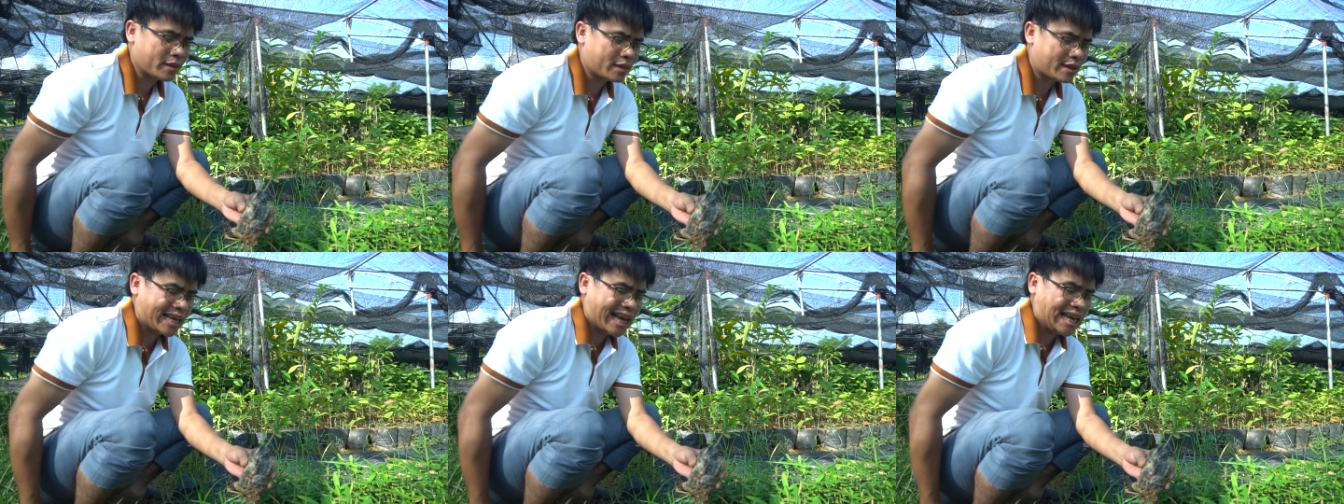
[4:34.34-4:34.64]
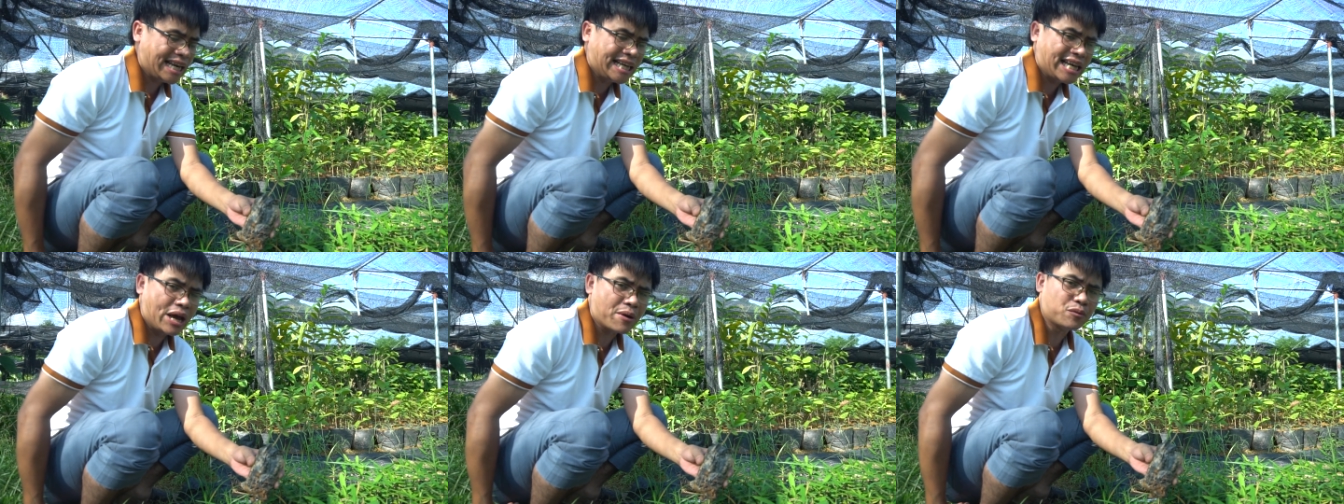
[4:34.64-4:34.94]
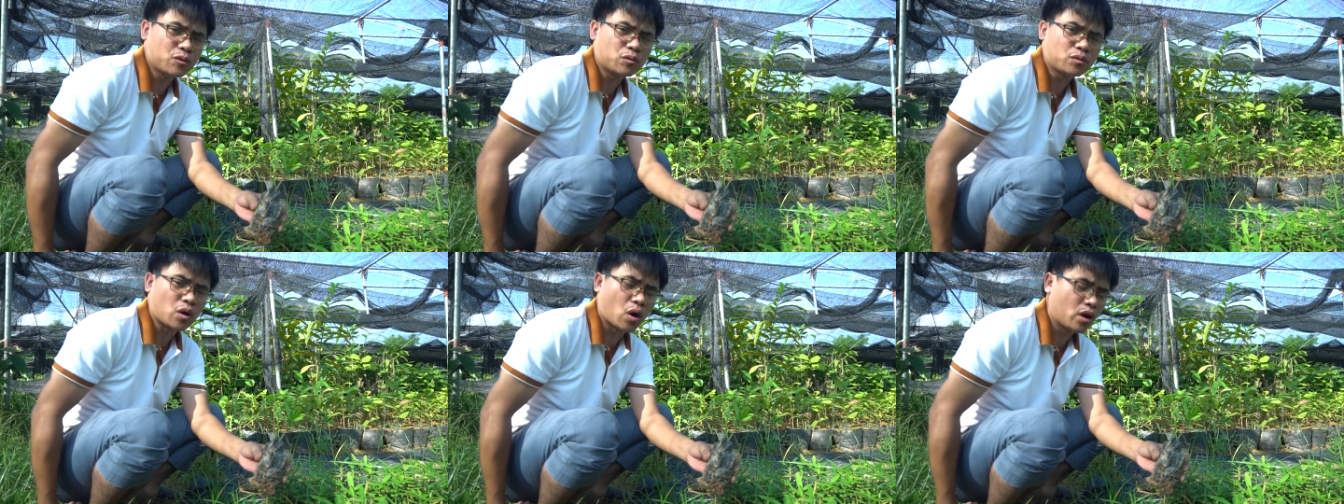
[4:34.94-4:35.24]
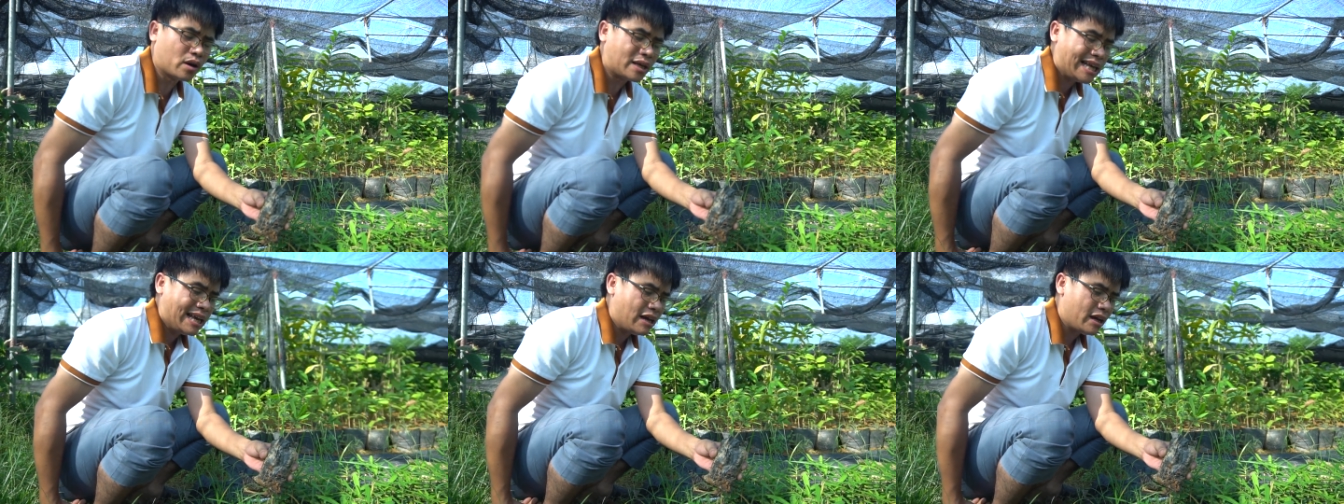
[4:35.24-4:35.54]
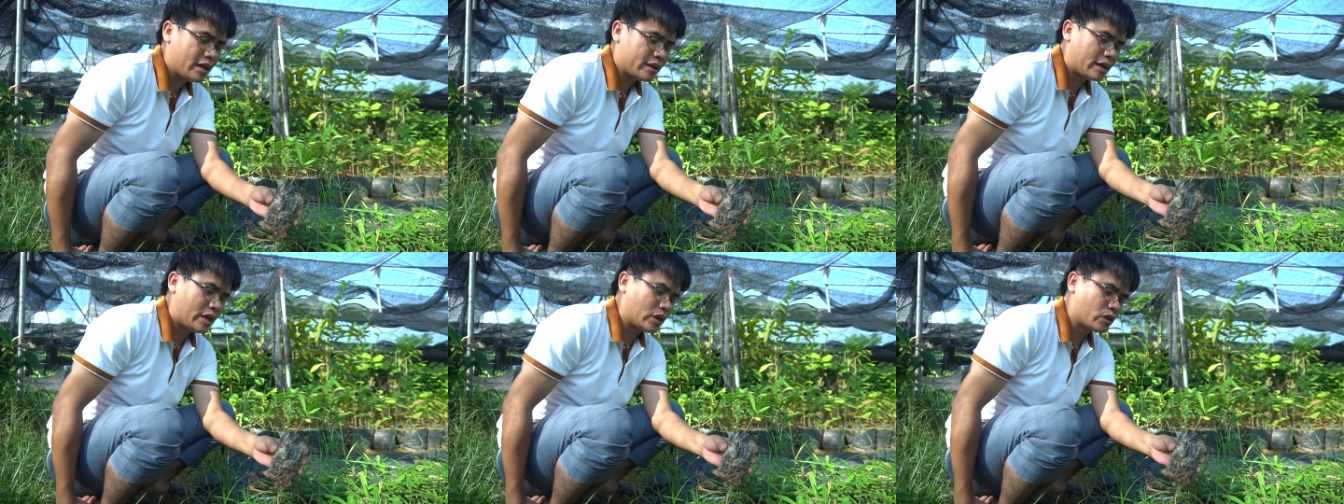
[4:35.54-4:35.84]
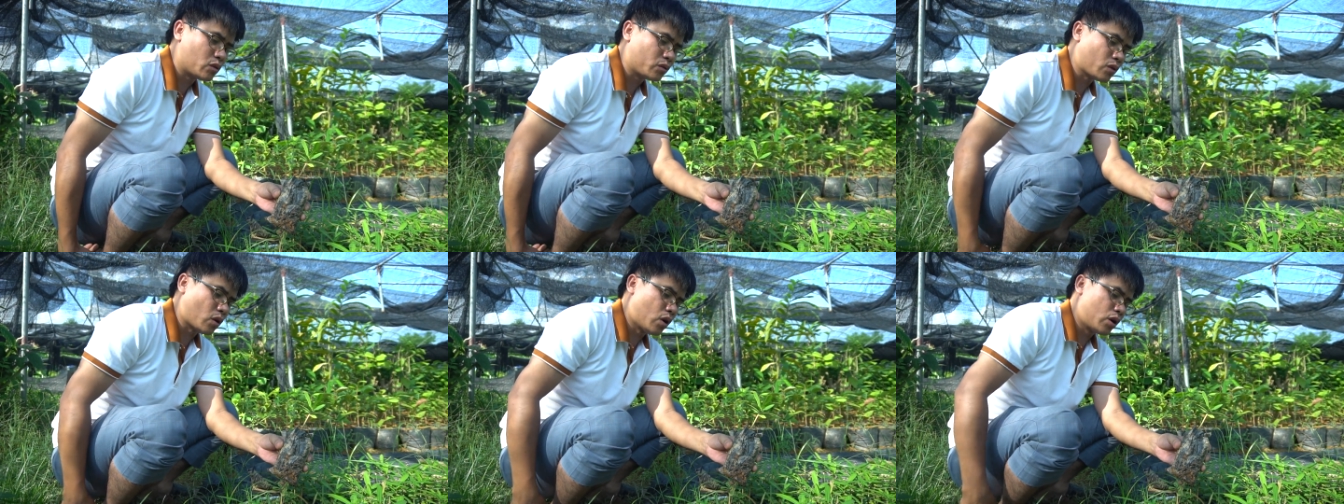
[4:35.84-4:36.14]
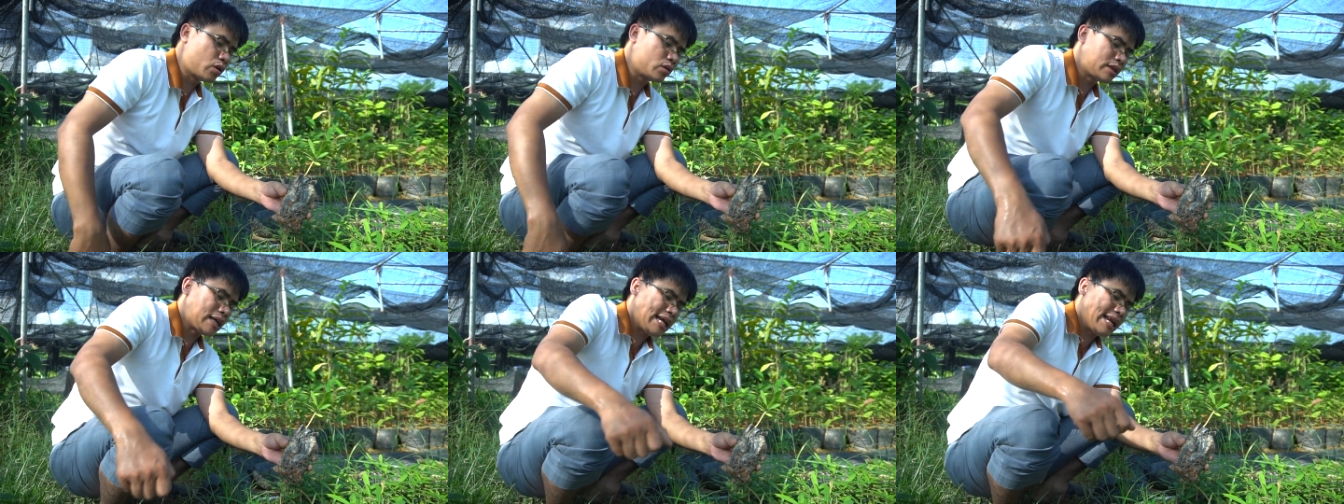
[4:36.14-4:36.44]
thì hãy liên hệ với chúng tôi để chúng
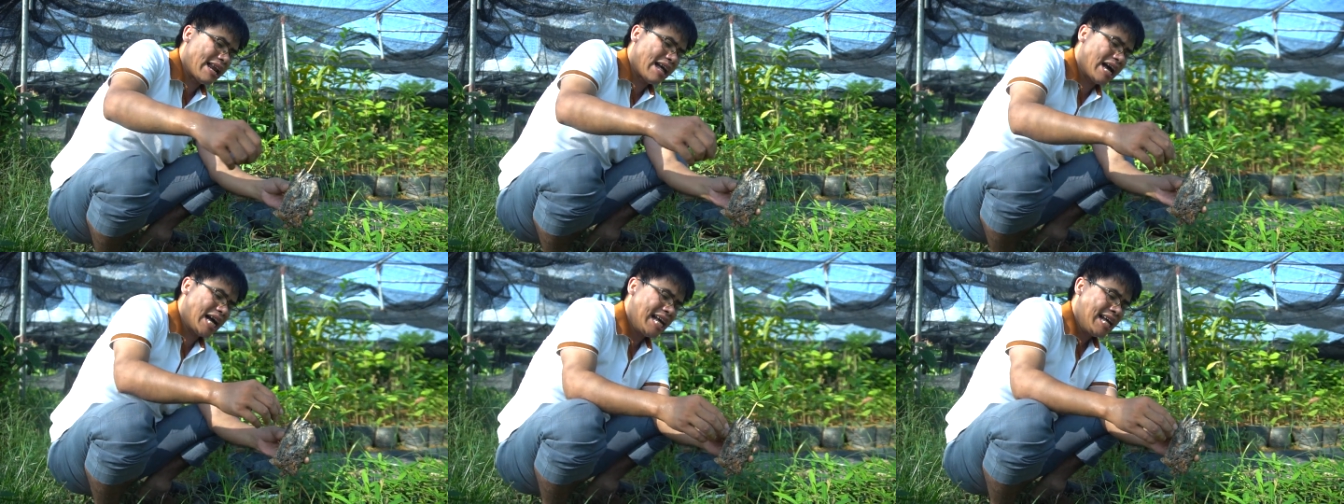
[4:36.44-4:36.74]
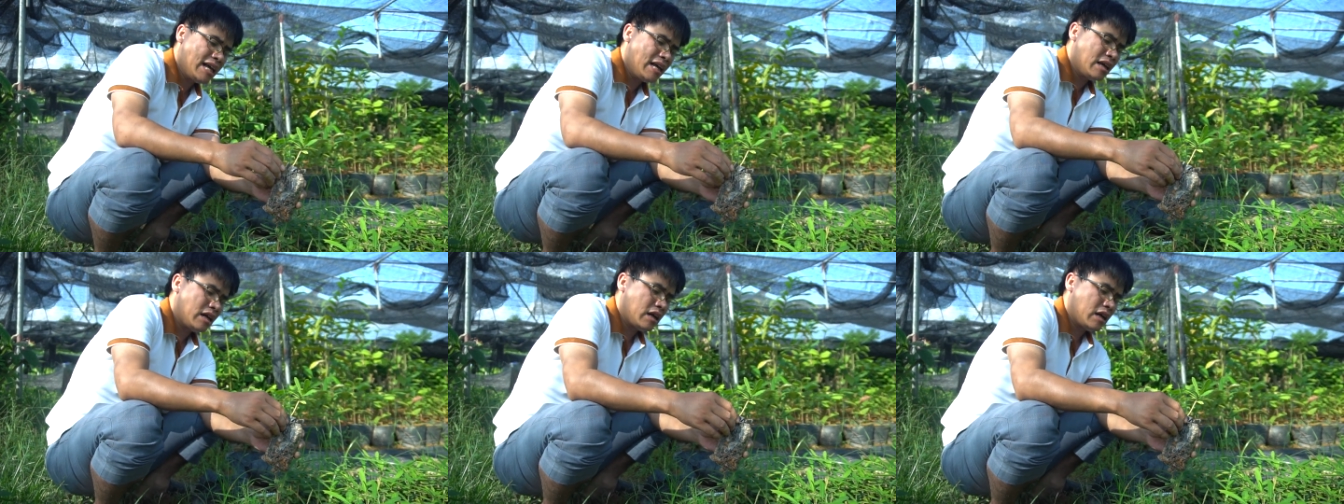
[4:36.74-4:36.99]
tôi có thể là